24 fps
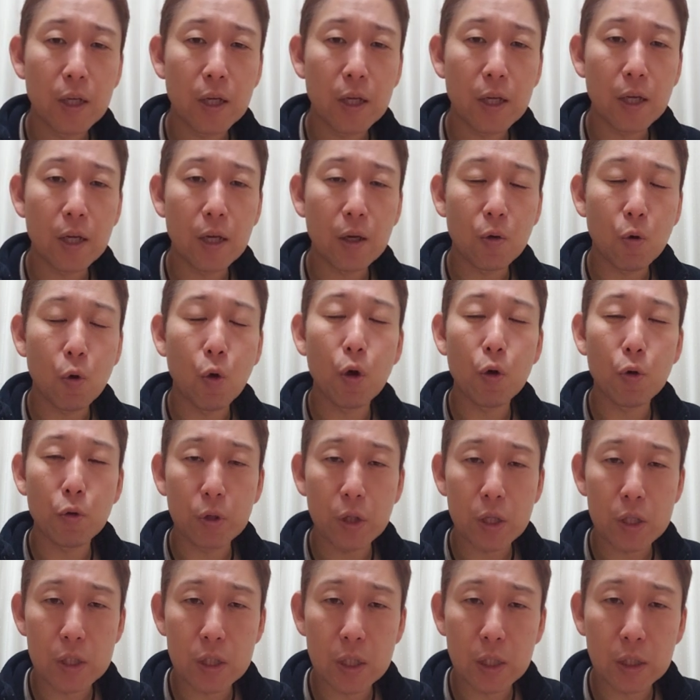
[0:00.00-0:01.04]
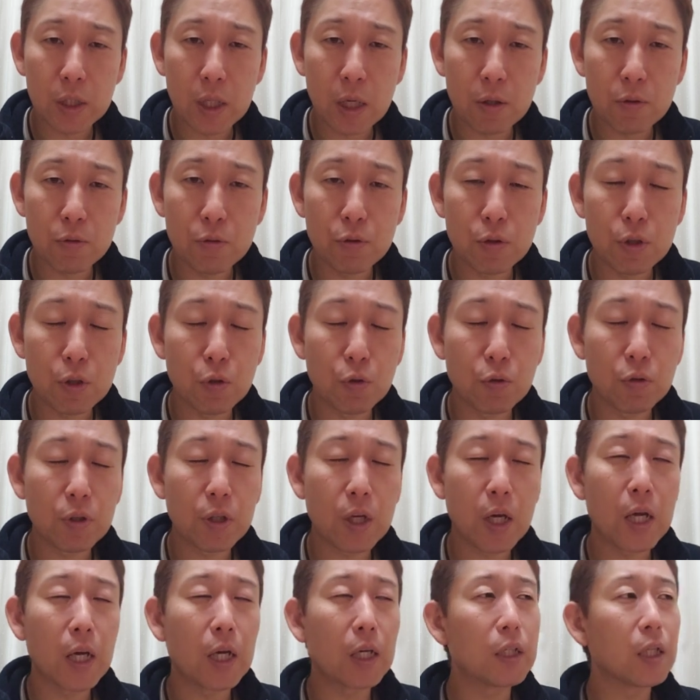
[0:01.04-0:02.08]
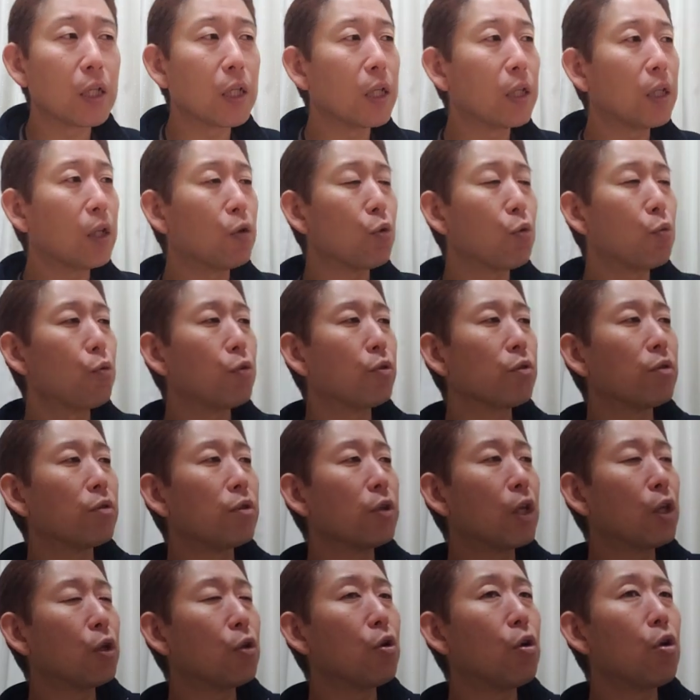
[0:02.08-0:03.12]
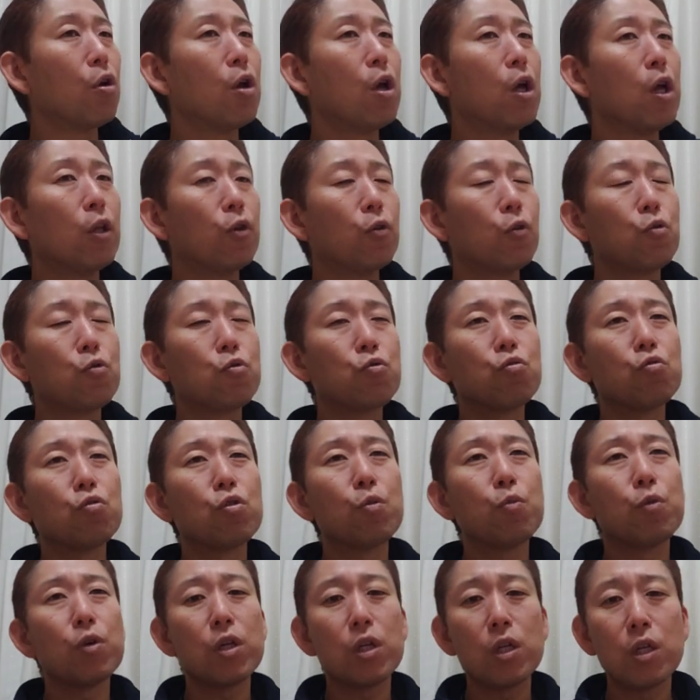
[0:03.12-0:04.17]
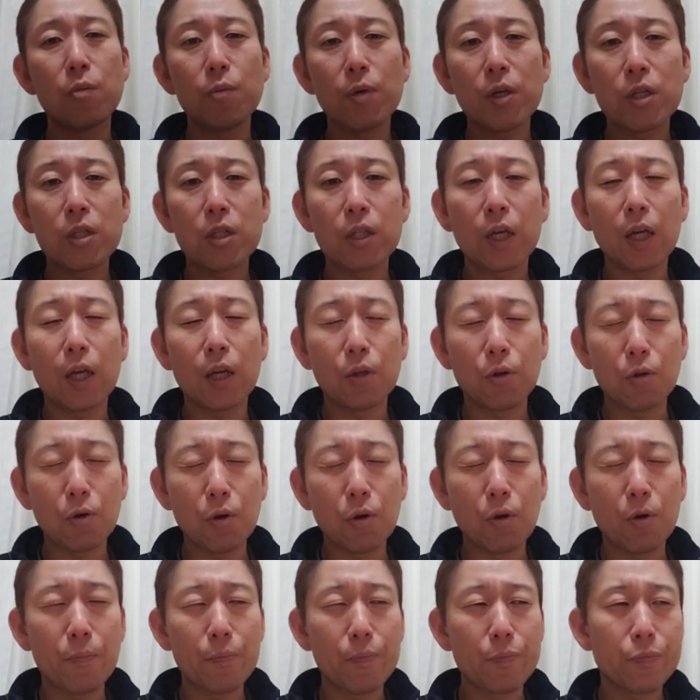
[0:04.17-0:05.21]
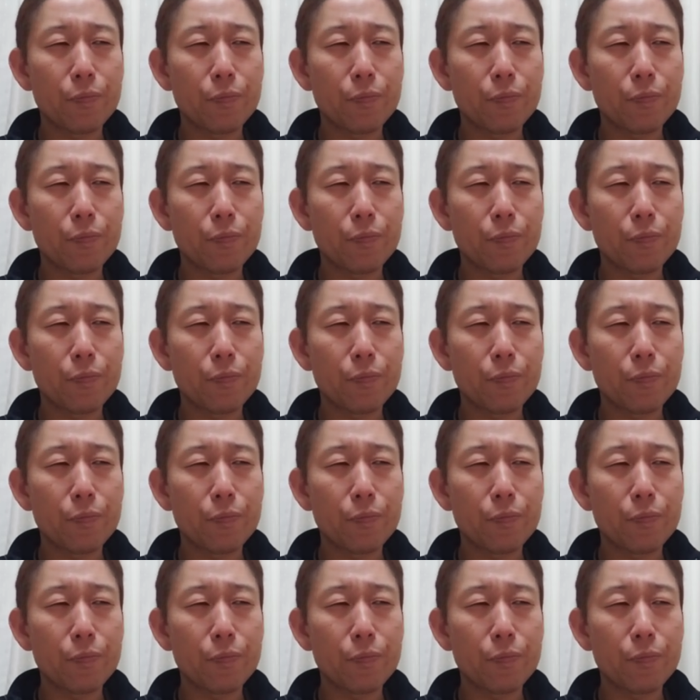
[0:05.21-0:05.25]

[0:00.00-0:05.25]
えー、声の出し方、空気の使い方だったと思うんですけど、途中でも言いましたけど、